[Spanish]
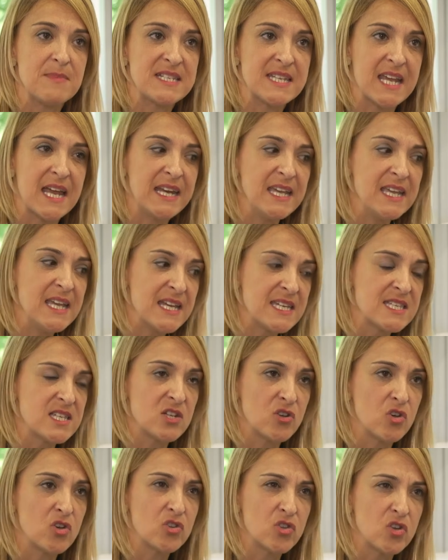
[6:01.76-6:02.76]
mascarilla
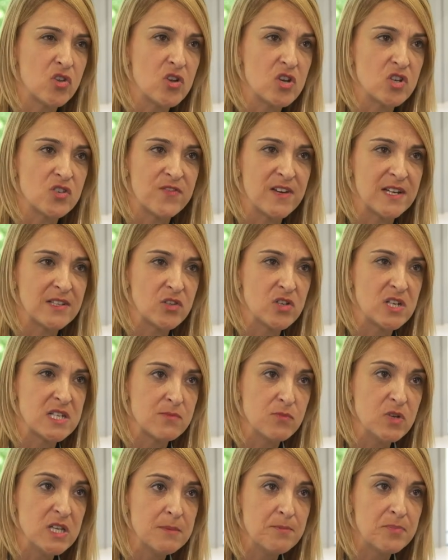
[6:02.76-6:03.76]
es otro de los
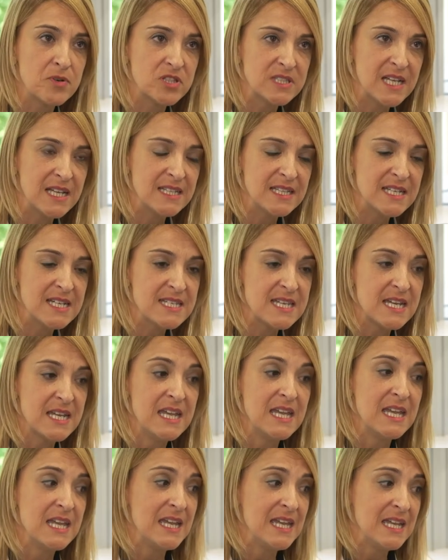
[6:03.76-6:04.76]
factores muy importantes.
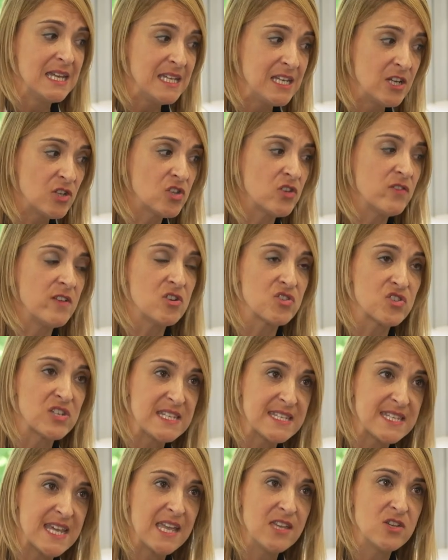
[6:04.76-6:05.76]
Y otro de los
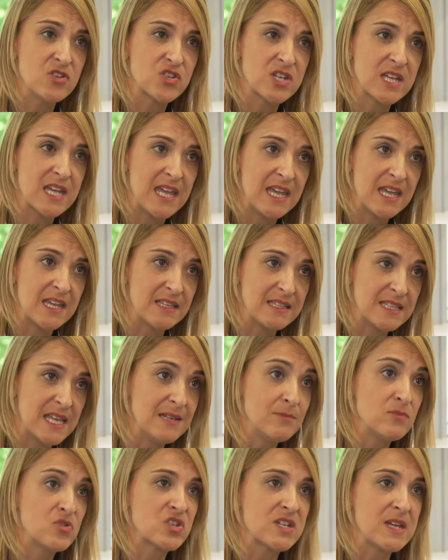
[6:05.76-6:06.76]
ensayos que
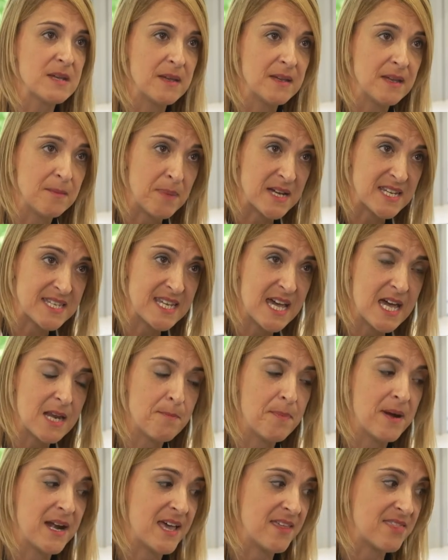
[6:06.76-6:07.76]
tenemos que
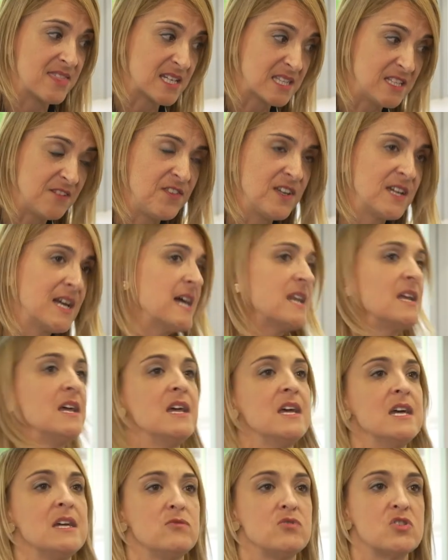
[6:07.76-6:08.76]
pasar para certificar
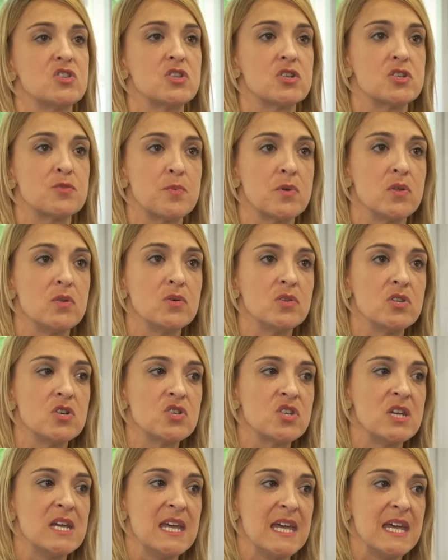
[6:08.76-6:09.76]
nuestros
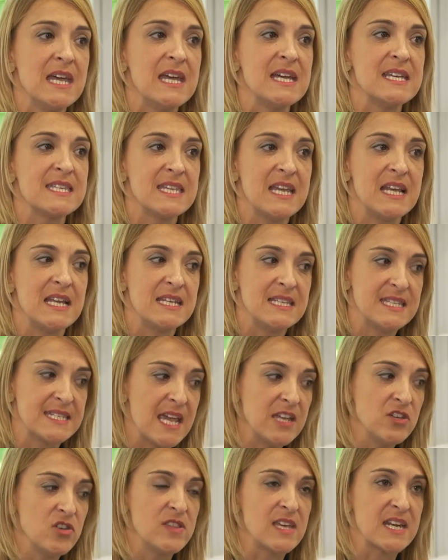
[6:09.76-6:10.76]
productos es el
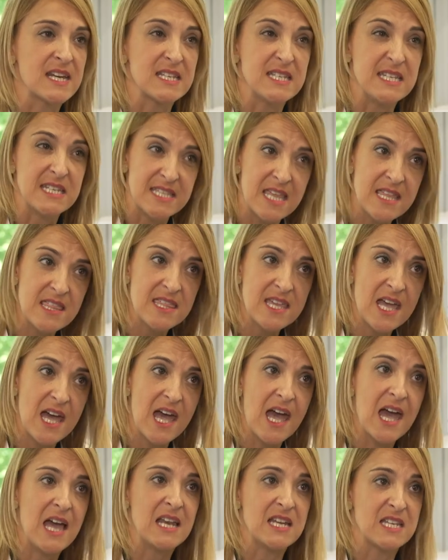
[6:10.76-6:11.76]
ensayo de
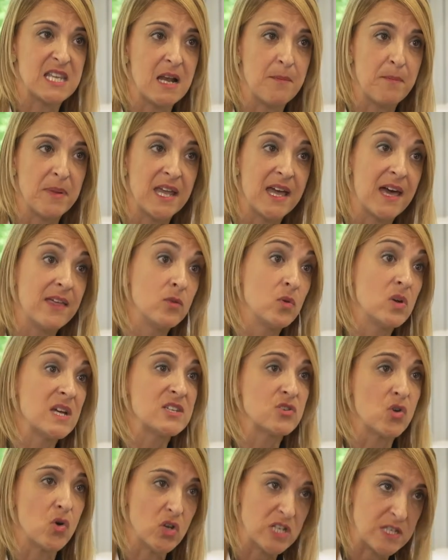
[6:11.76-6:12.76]
resistencia a las
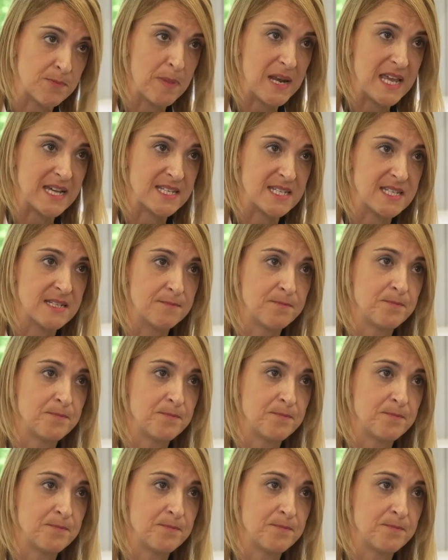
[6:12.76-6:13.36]
salpicaduras o splash.